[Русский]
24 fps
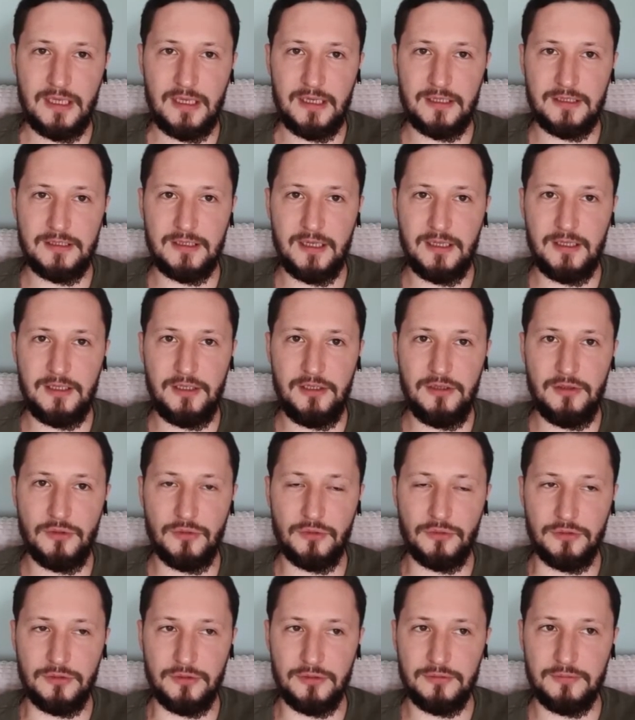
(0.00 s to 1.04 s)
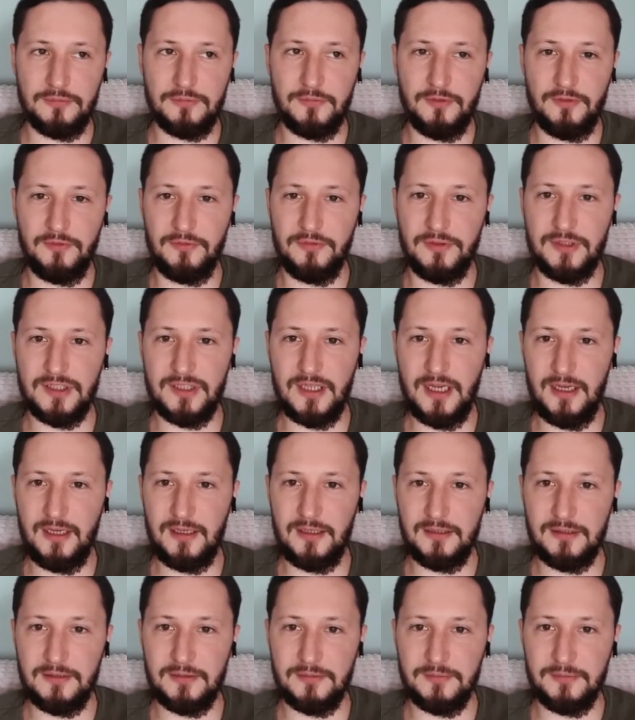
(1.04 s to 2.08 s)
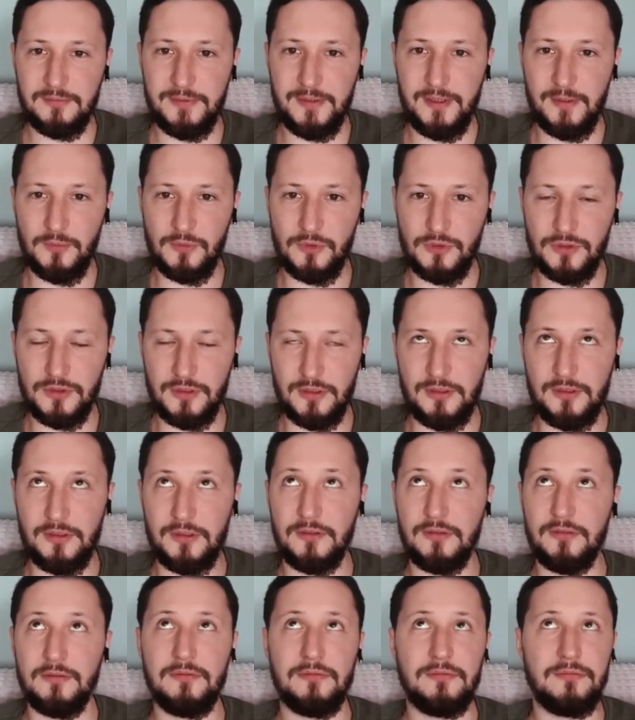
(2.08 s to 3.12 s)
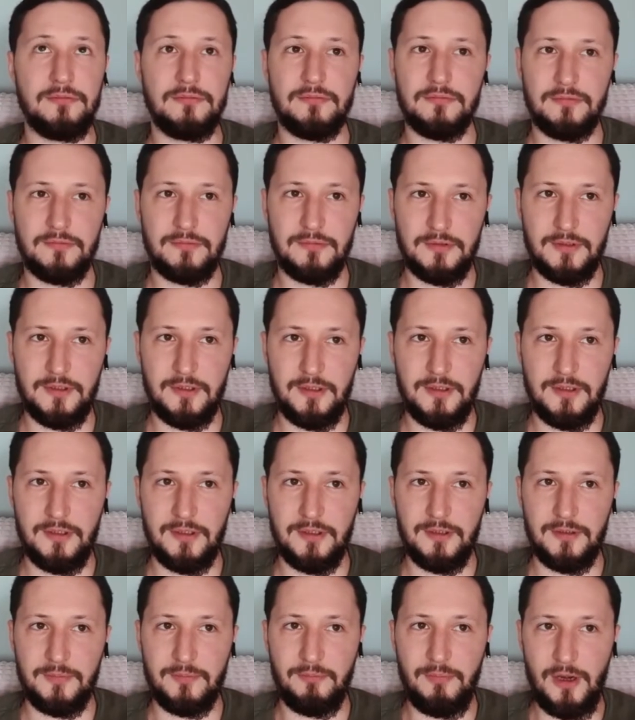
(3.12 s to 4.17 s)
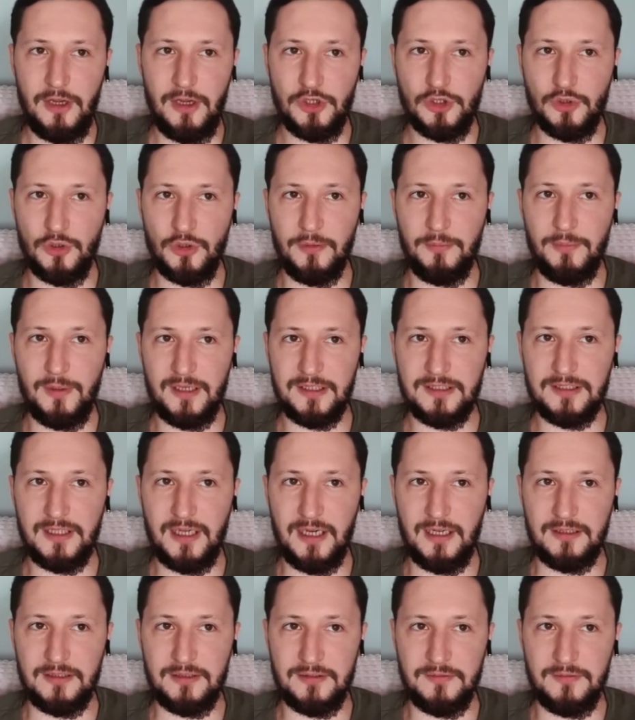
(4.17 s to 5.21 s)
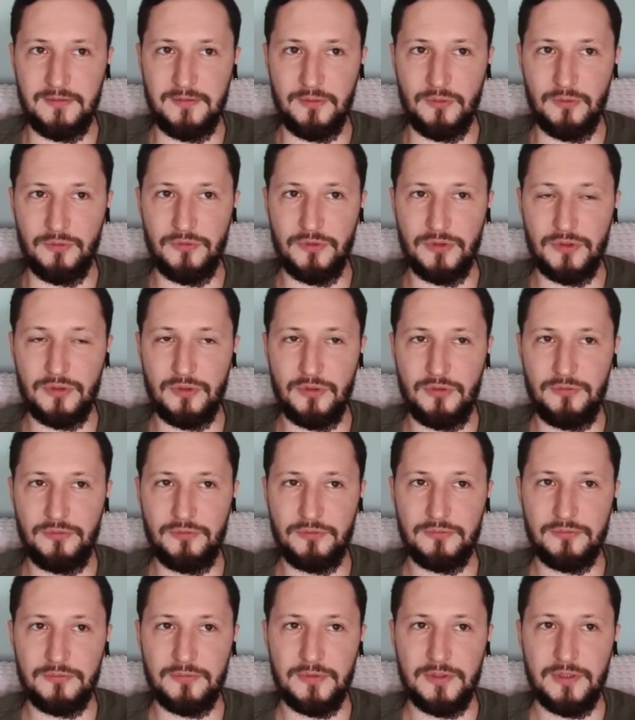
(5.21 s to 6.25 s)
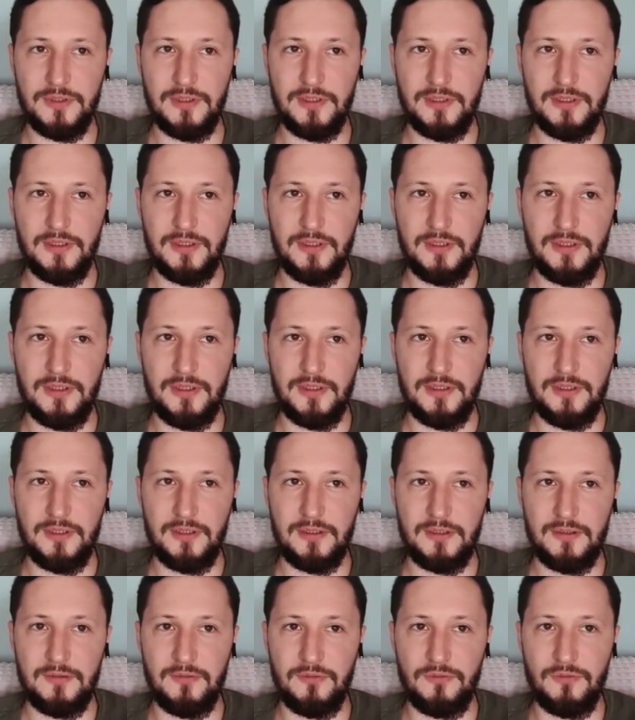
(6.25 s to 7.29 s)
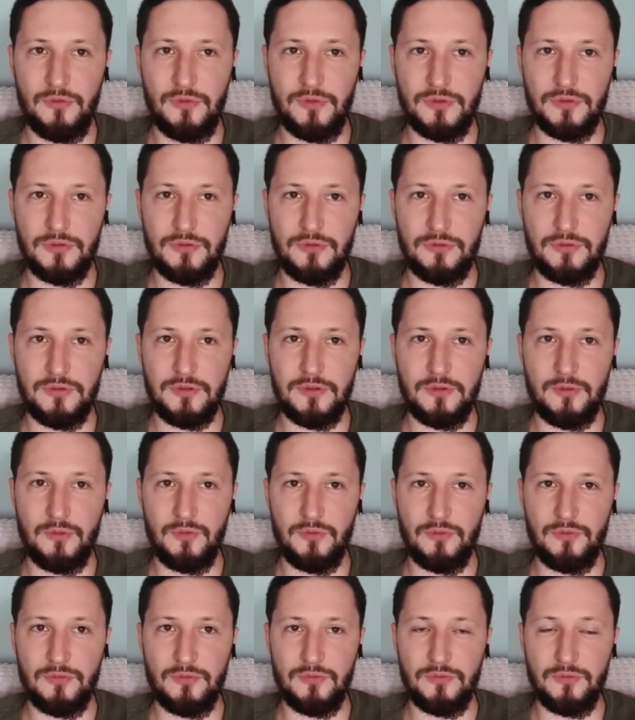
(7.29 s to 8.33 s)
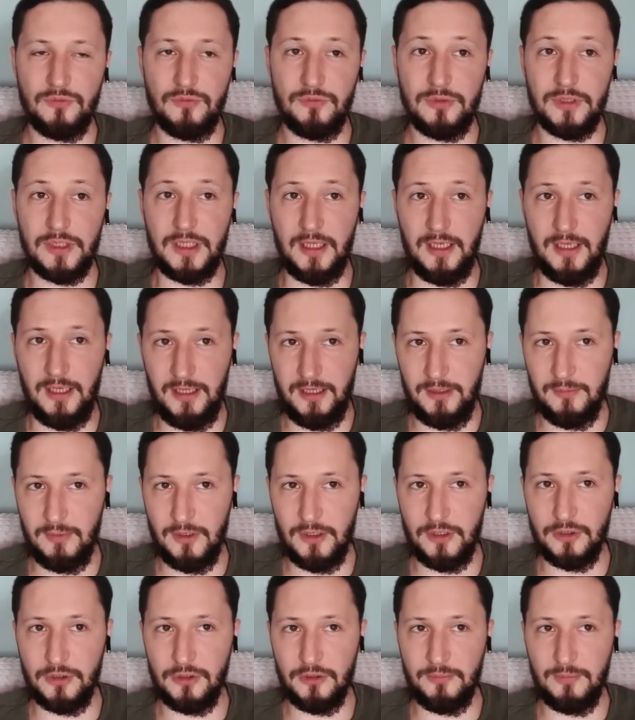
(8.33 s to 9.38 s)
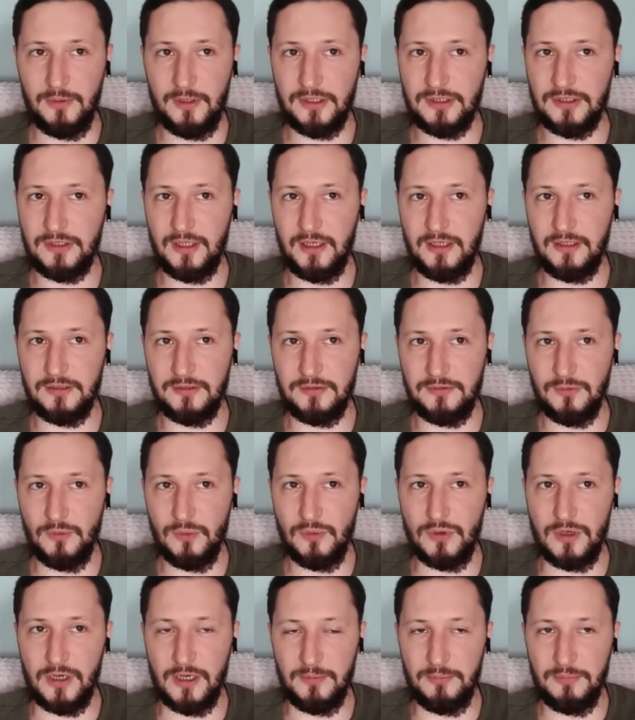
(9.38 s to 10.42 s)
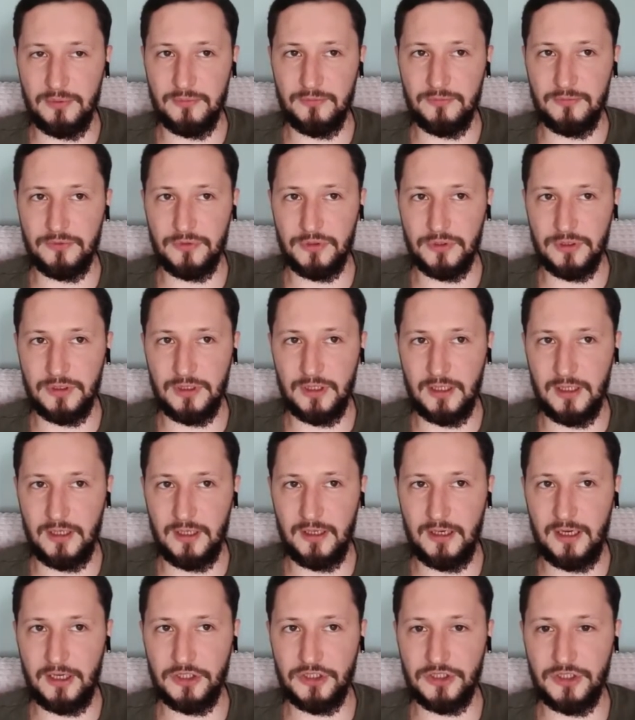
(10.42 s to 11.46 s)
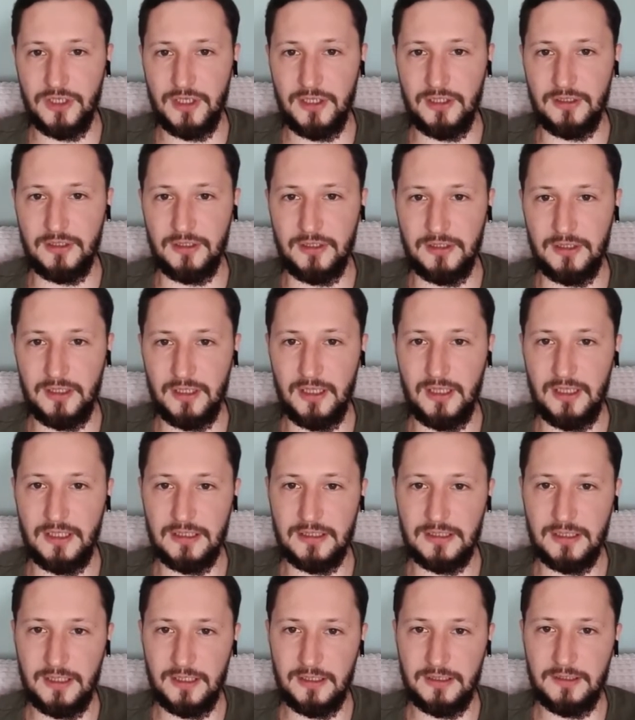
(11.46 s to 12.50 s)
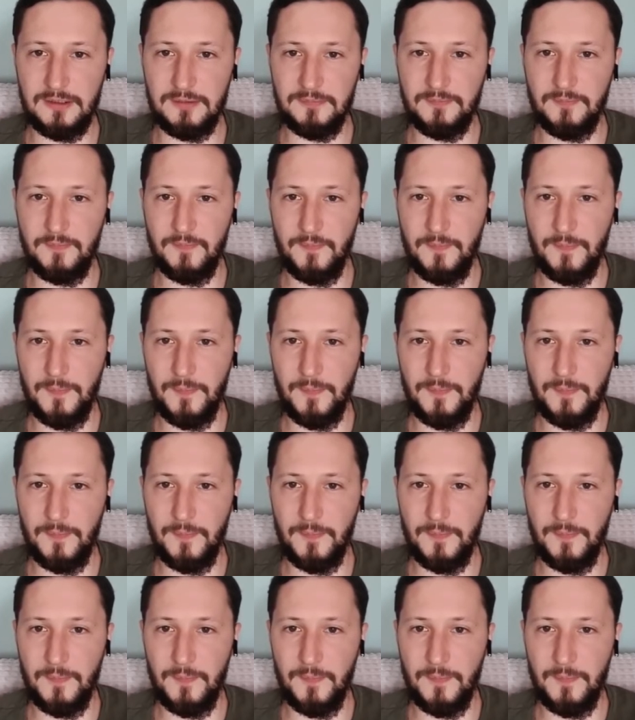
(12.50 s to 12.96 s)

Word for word: экзальтирует в весах, потому что это большое пространство у весов, воздух, у водолея большое пространство, у рыб. Все это расширенные такие знаки.